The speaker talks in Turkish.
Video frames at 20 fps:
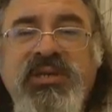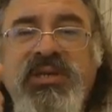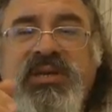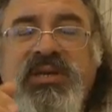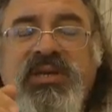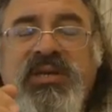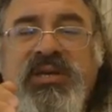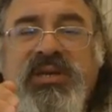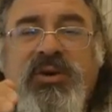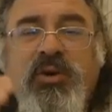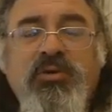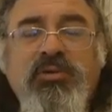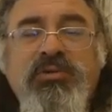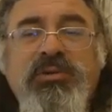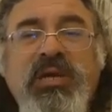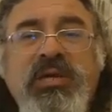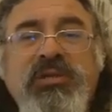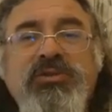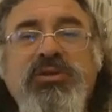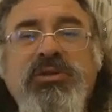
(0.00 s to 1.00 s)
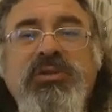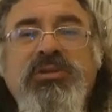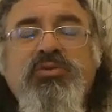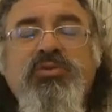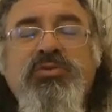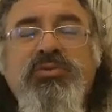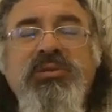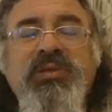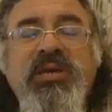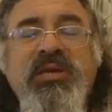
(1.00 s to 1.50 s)
E, ondan sonra
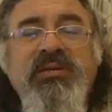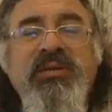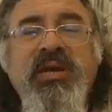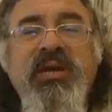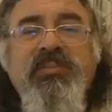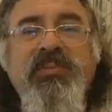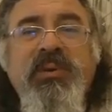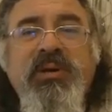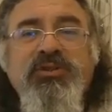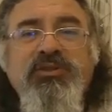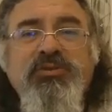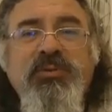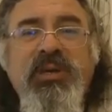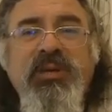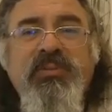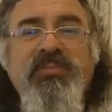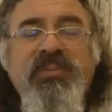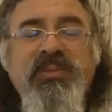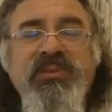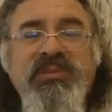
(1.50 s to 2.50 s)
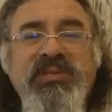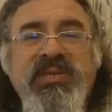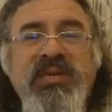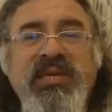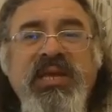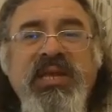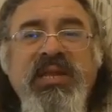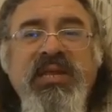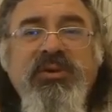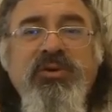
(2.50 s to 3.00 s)
tekrar pansuman yapmasına
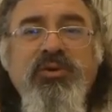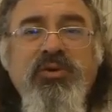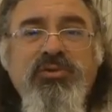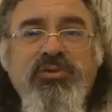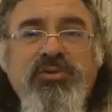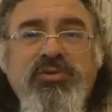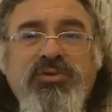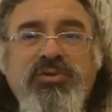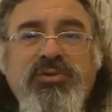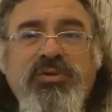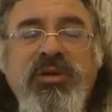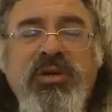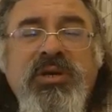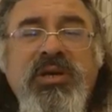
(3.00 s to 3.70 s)
gerek yoktur.